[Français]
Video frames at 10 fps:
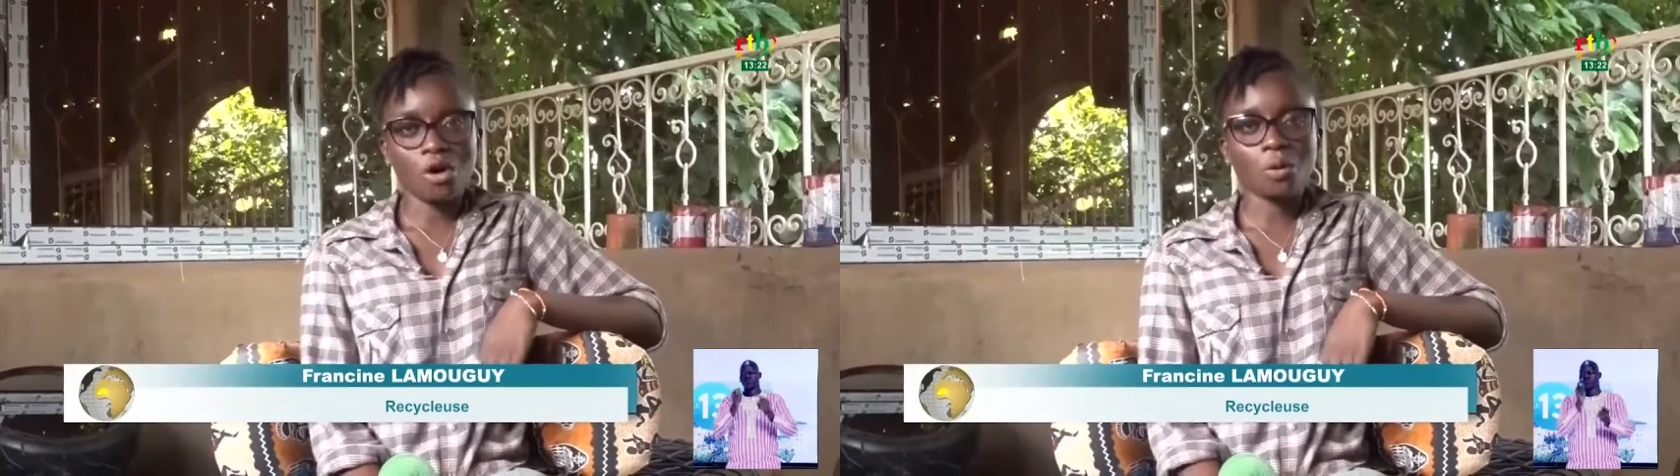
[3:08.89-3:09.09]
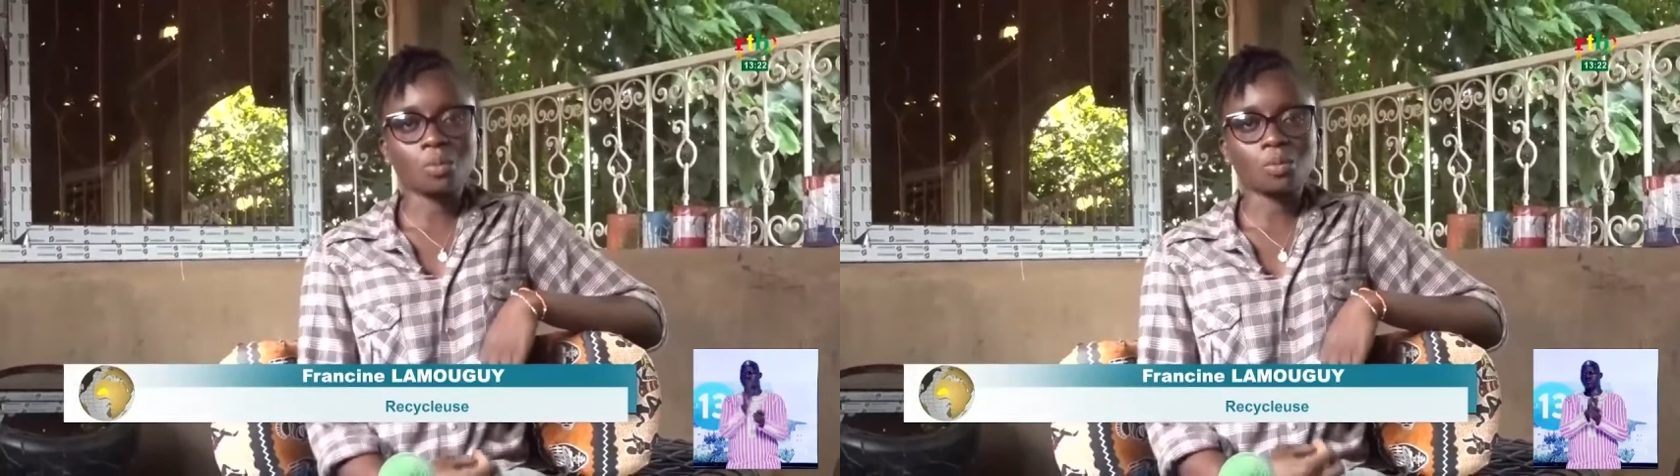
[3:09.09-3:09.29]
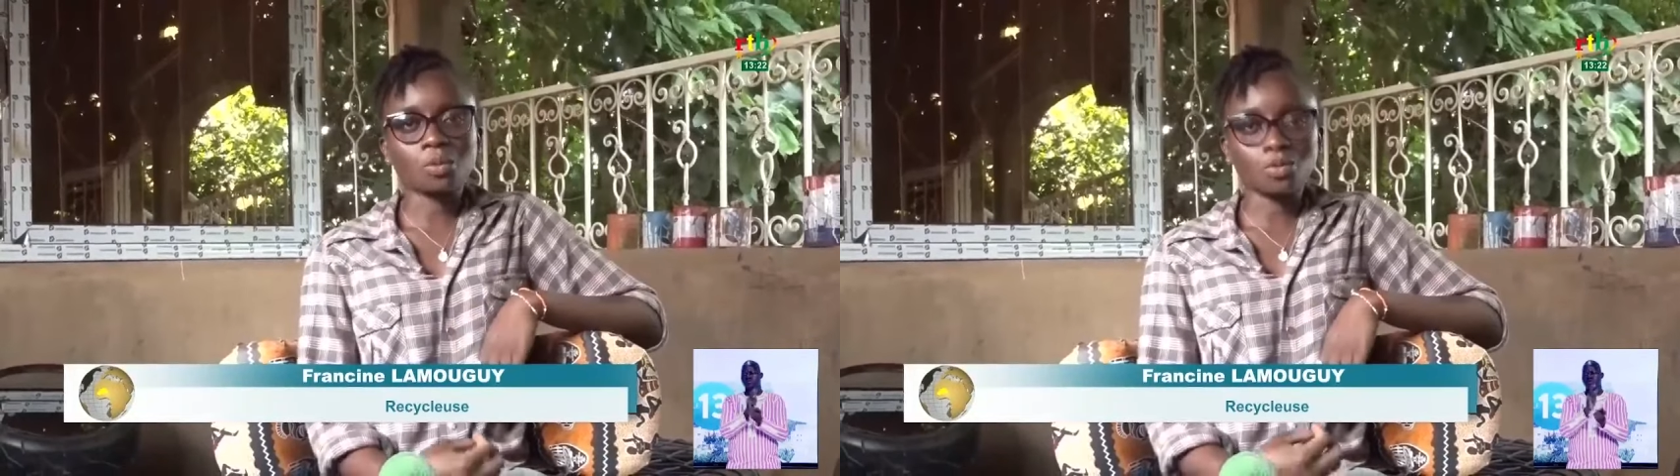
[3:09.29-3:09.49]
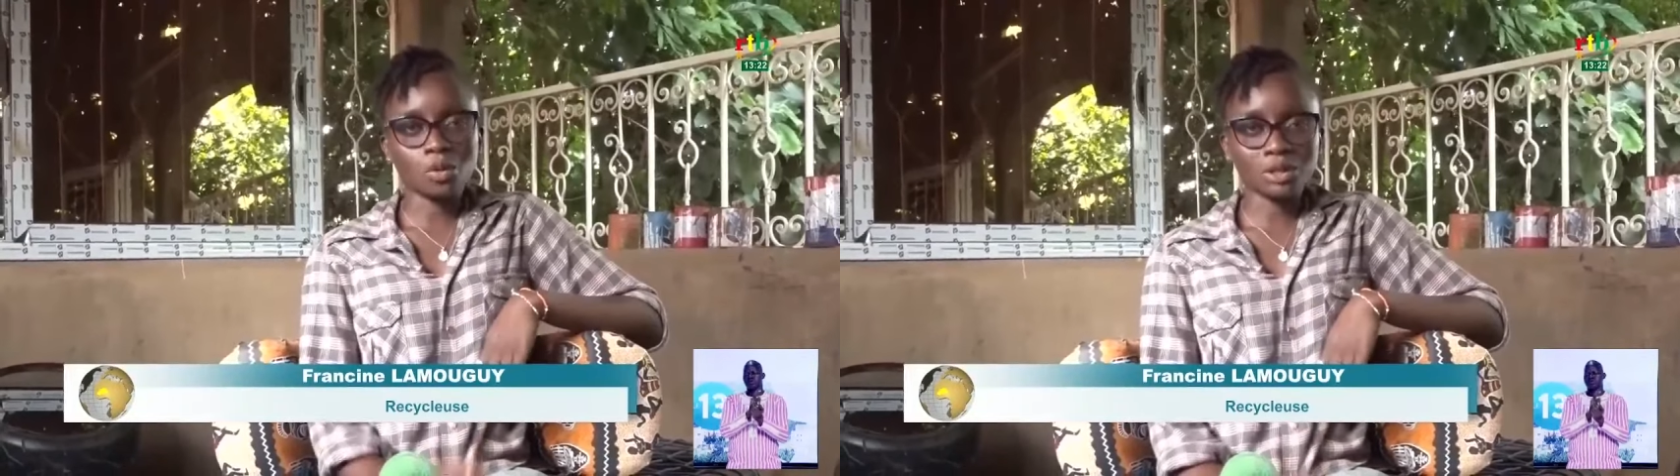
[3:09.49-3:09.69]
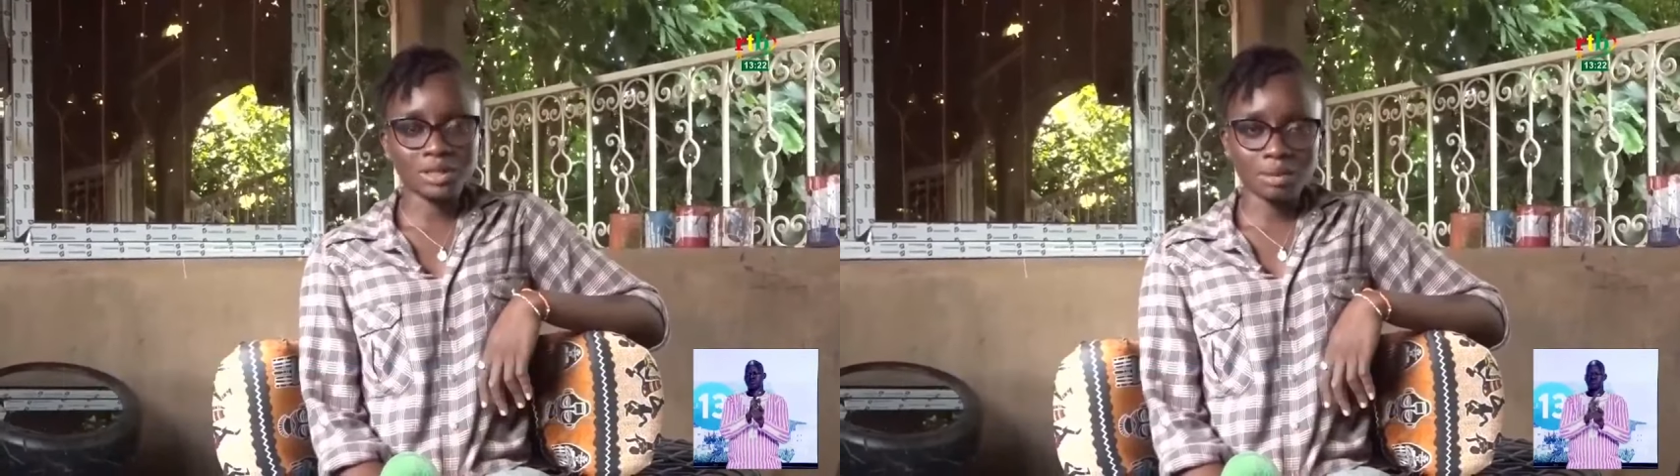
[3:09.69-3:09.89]
On
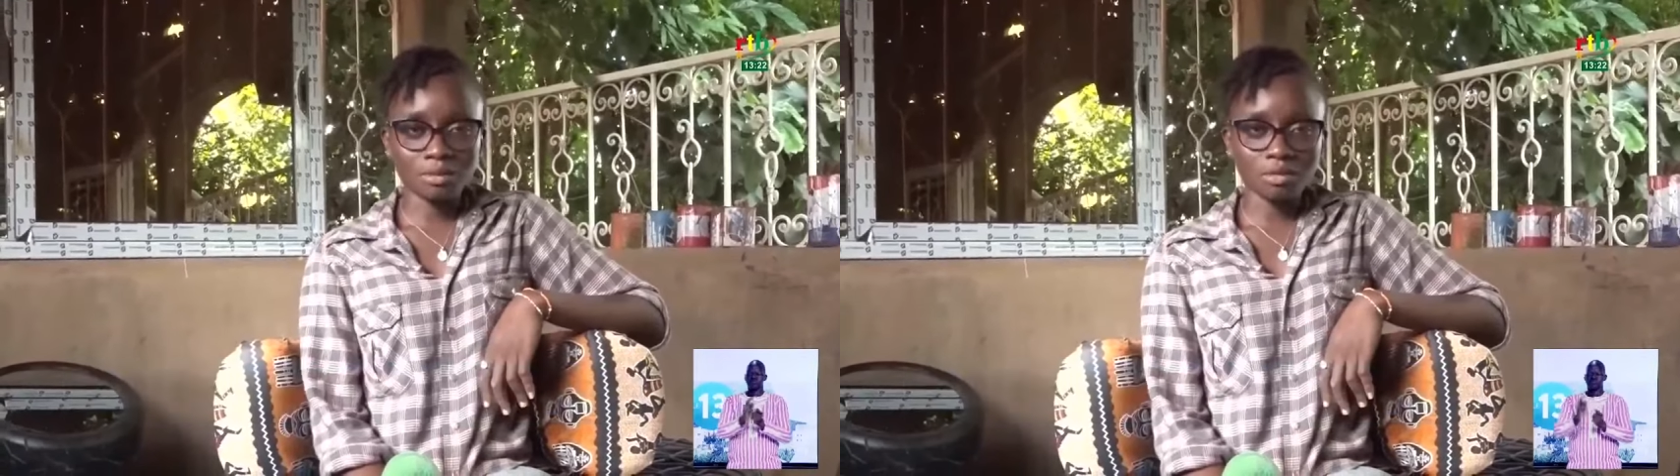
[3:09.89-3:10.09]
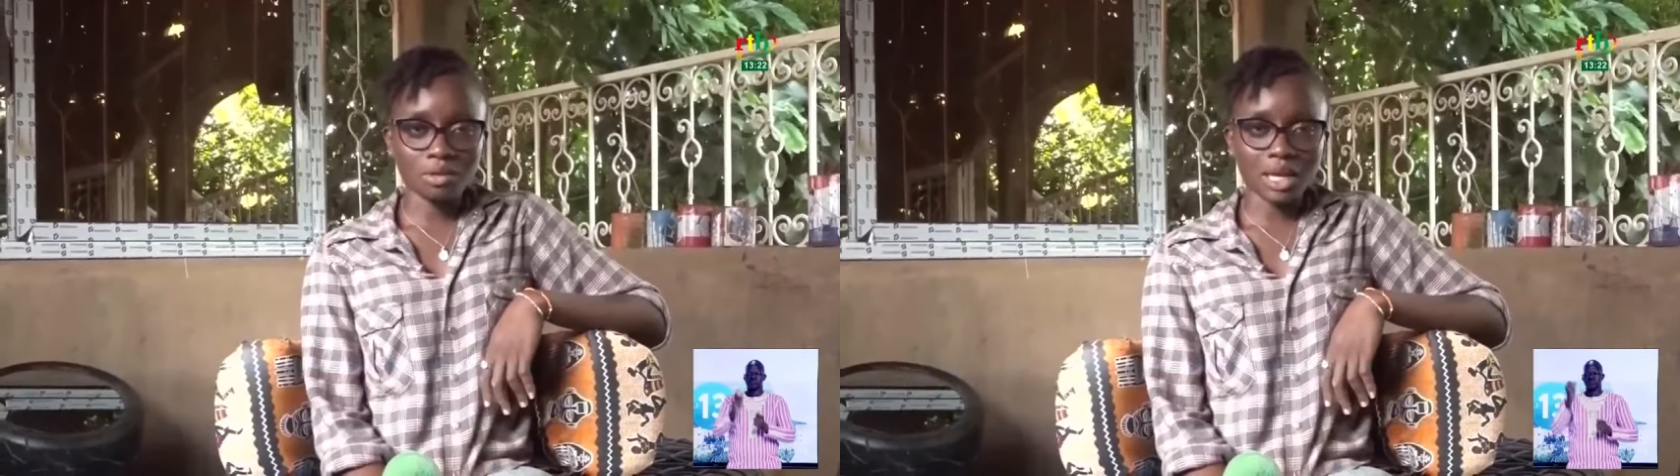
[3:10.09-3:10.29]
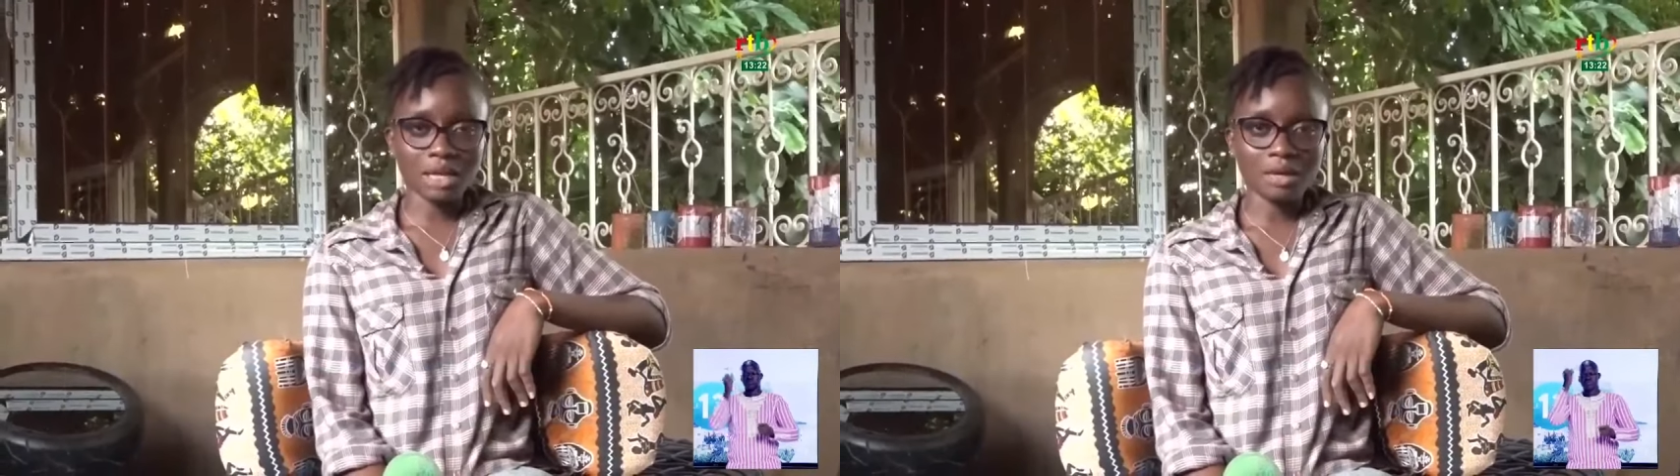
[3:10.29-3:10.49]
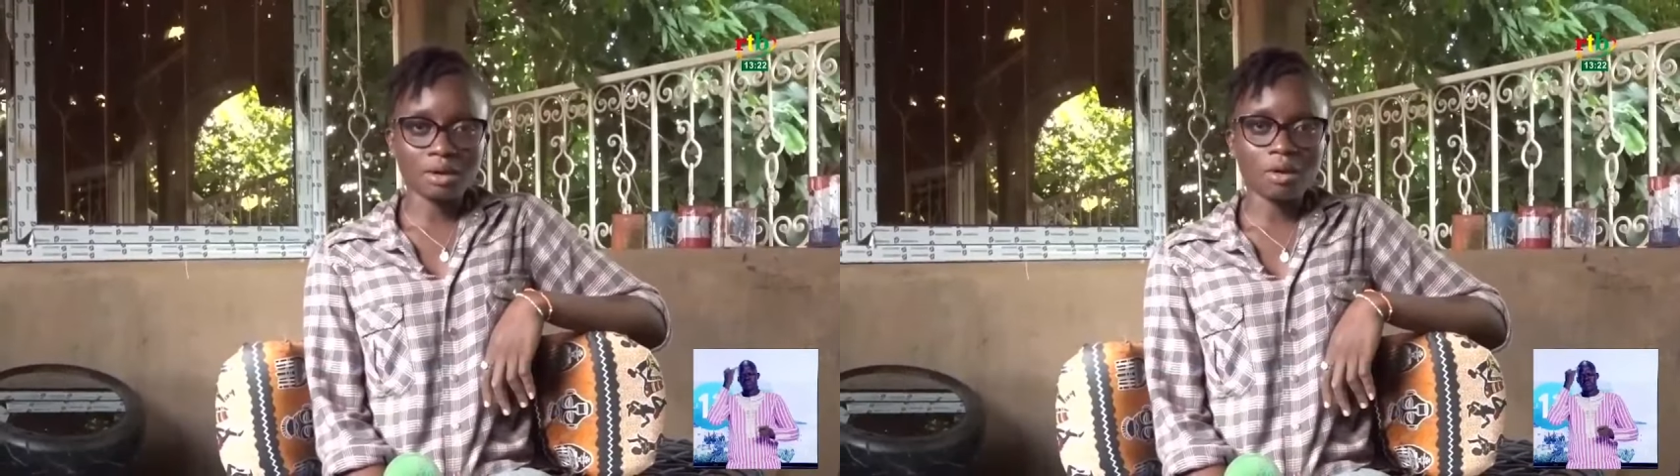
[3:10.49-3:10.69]
propose des modèles